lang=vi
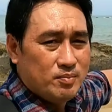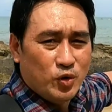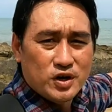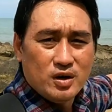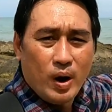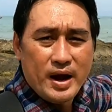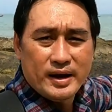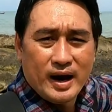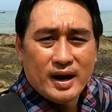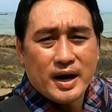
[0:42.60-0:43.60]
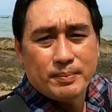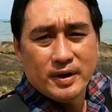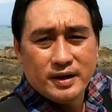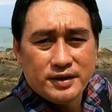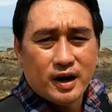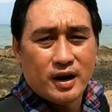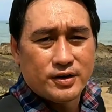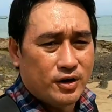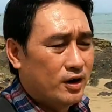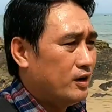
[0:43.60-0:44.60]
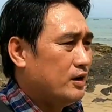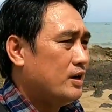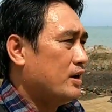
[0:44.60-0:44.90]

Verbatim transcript: nhìn buổi trưa quay khá là đẹp nè rất là rõ